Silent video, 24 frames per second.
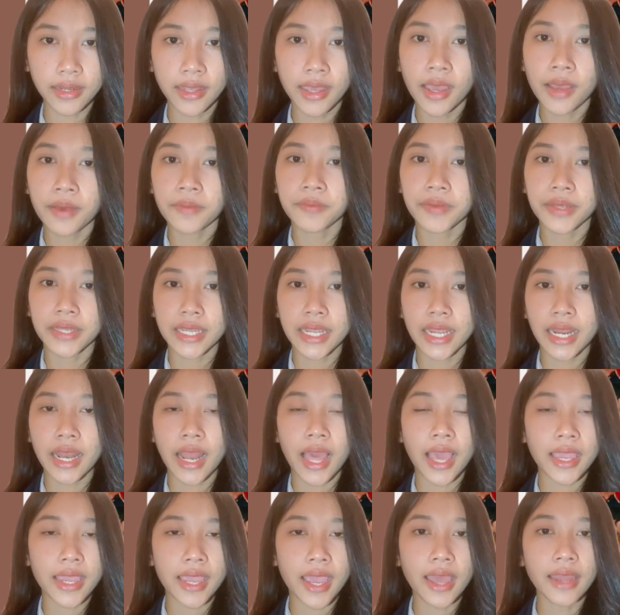
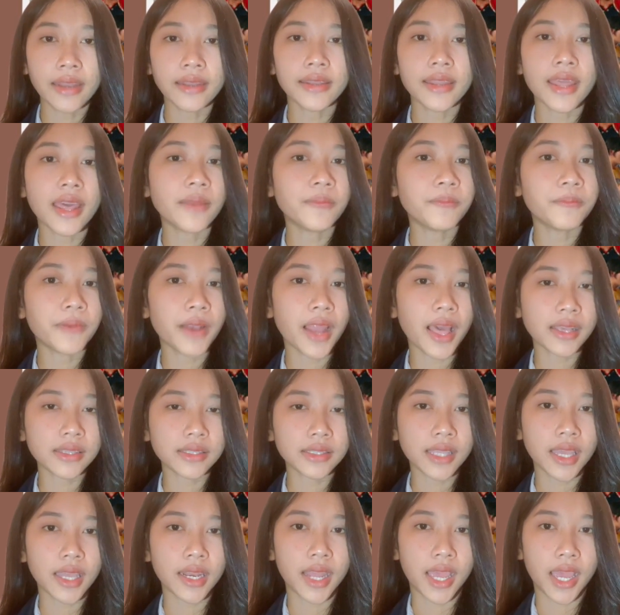penilaian, dan
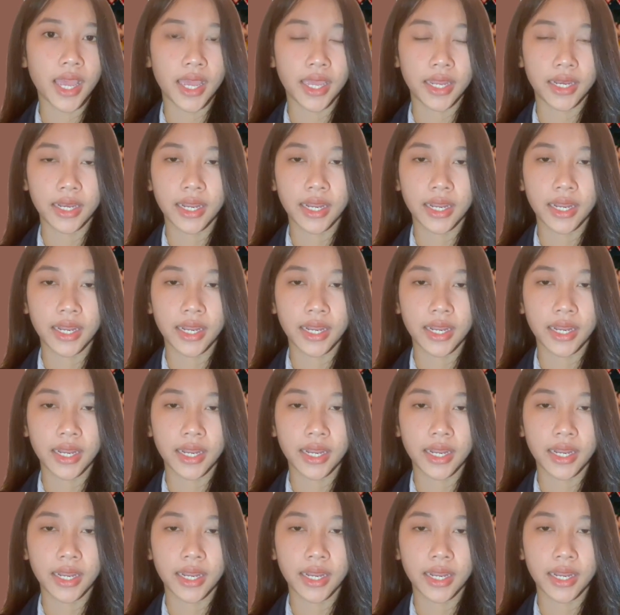pelaksanaan.